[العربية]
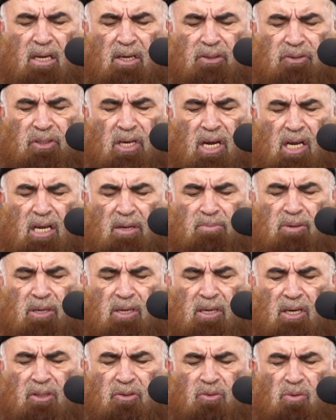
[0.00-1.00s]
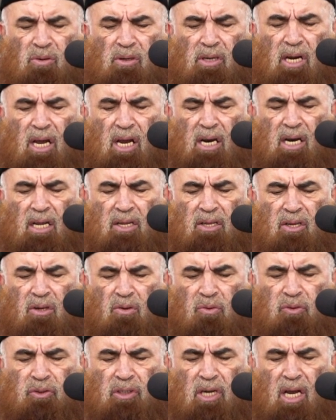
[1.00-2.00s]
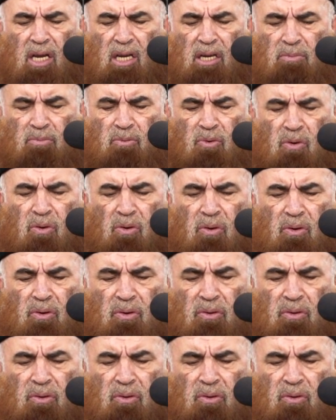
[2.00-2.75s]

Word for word: كصاحب الرجل الذي يصاحبه